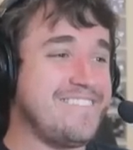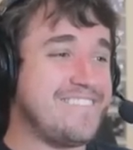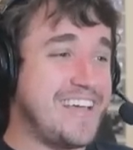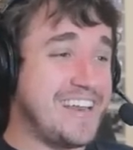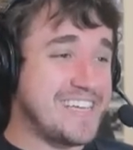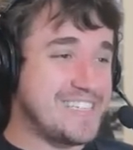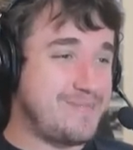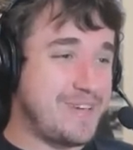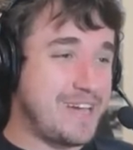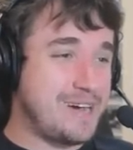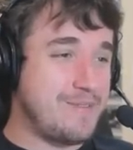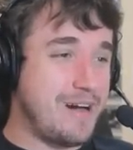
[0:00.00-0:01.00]
Beleza,
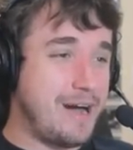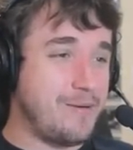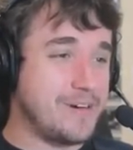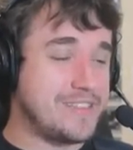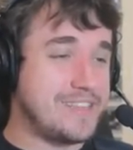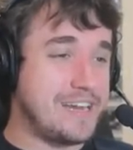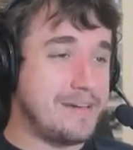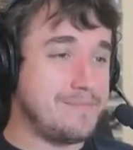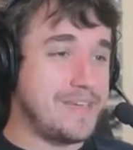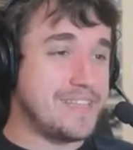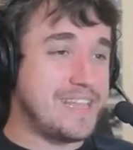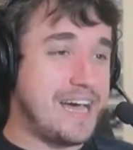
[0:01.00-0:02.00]
pegamos a outra
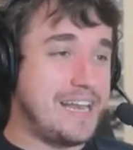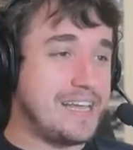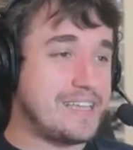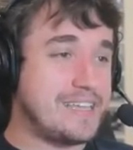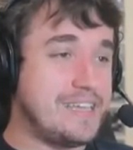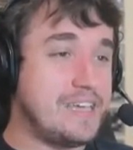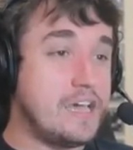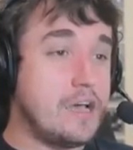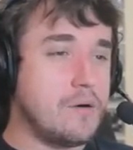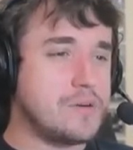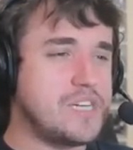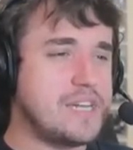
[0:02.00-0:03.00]
medalha aqui.
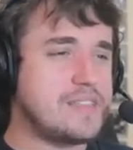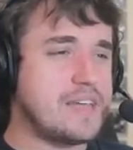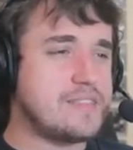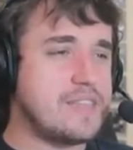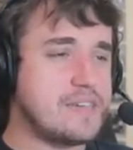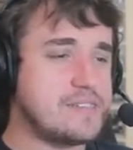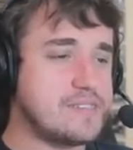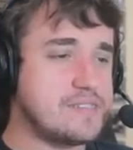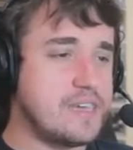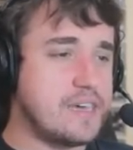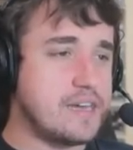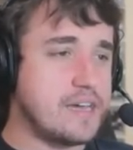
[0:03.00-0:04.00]
Onde é que tá a
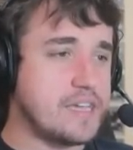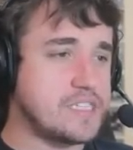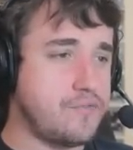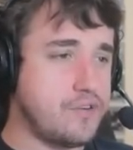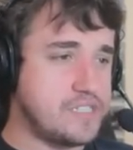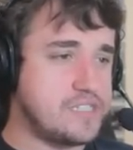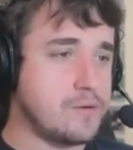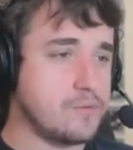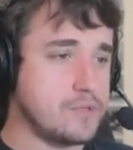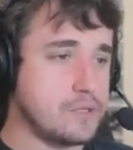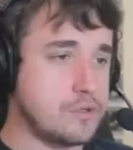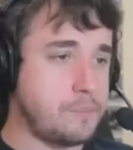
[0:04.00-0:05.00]
terceira? Essa foi a
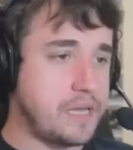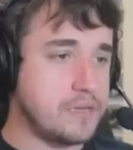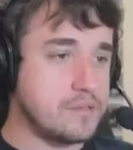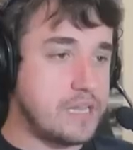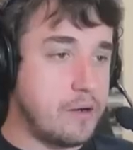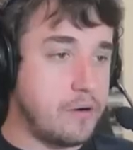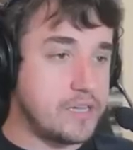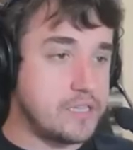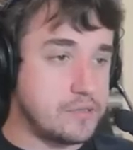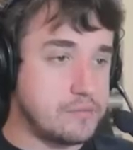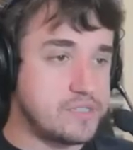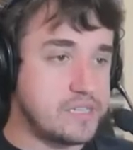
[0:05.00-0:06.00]
segunda, eu tô pegando na
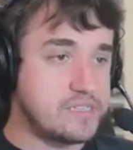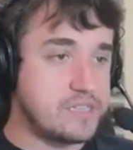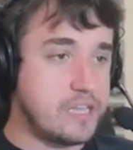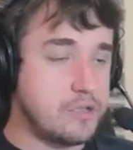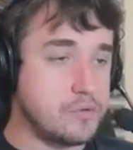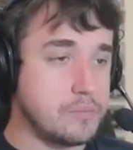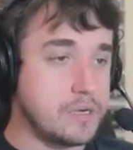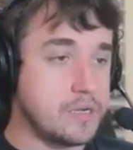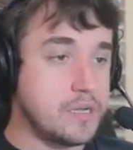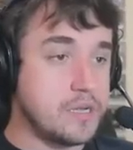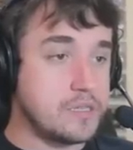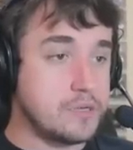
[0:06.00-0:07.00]
ordem, eu não esqueci nenhuma.
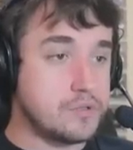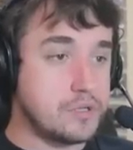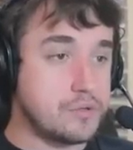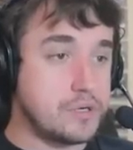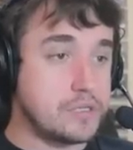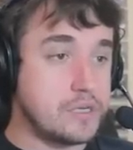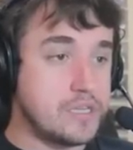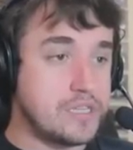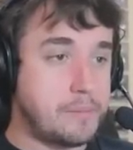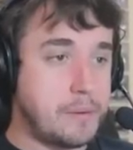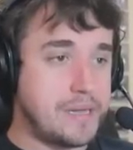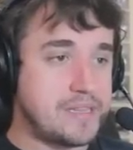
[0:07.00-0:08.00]
Não tô doido.
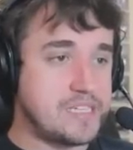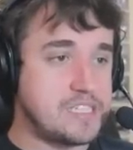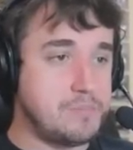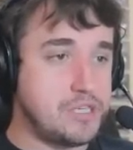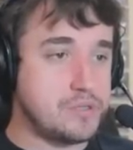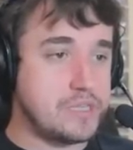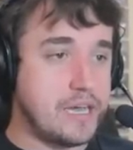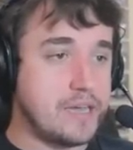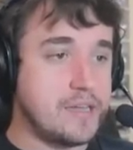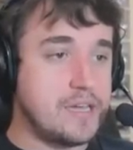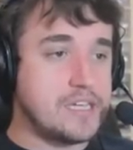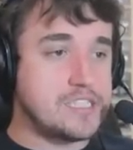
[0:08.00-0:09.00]
Dá pra matar esse bicho?
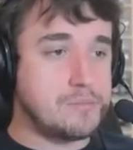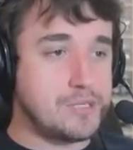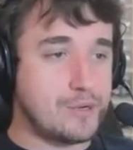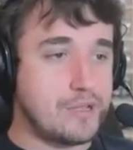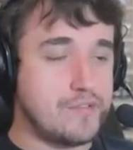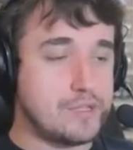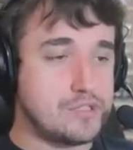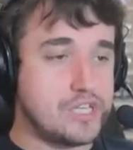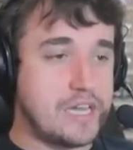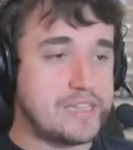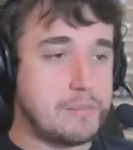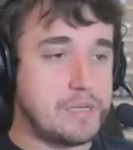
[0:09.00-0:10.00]
Dá. Esse bicho que vindo
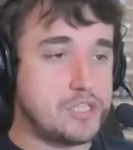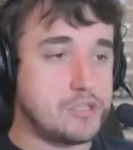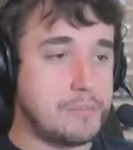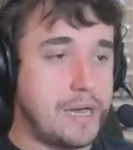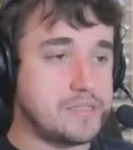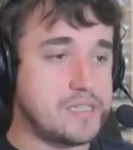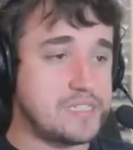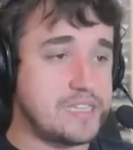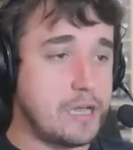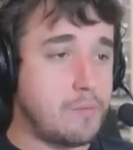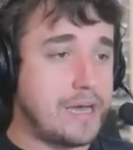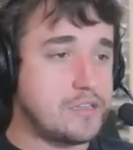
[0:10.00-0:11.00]
diretamente do Mario
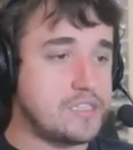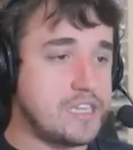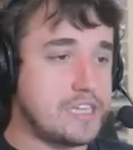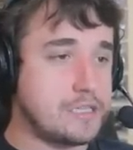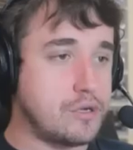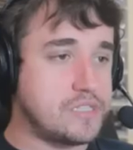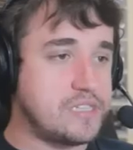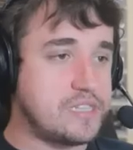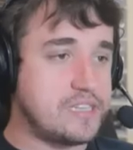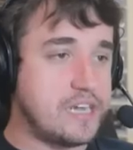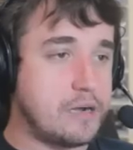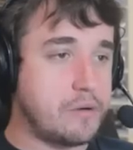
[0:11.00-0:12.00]
64, entendedores
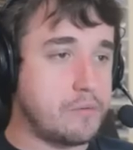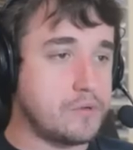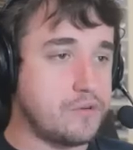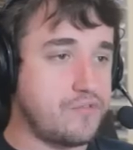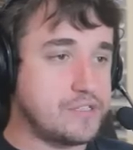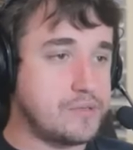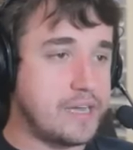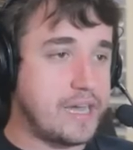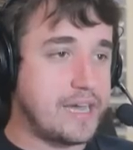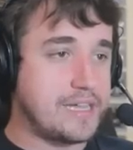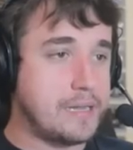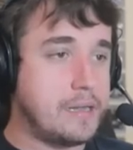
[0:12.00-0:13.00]
entenderão enquanto eu faço uma
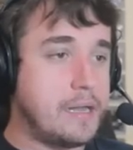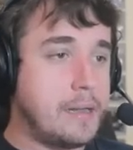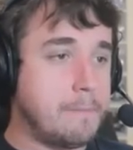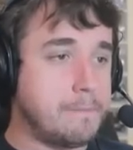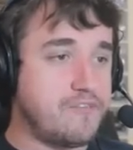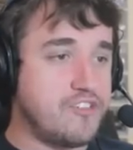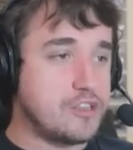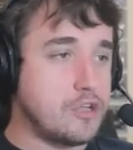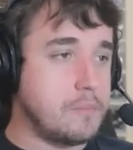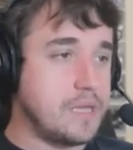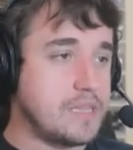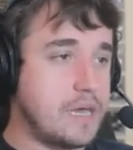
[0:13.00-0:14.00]
cagada
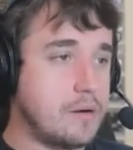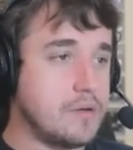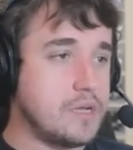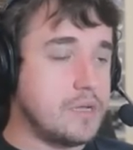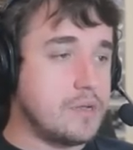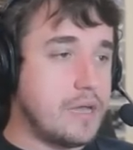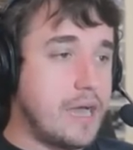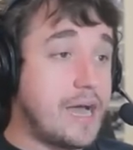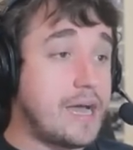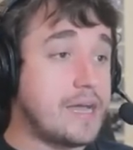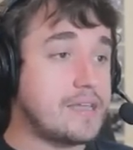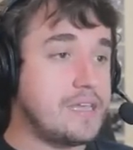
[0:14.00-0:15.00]
fenomenal.
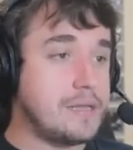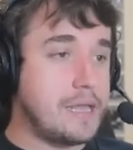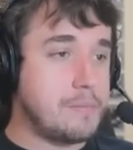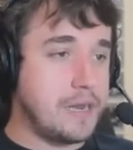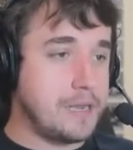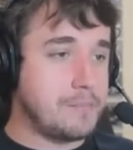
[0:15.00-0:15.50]
Ah, aqui, lembrei,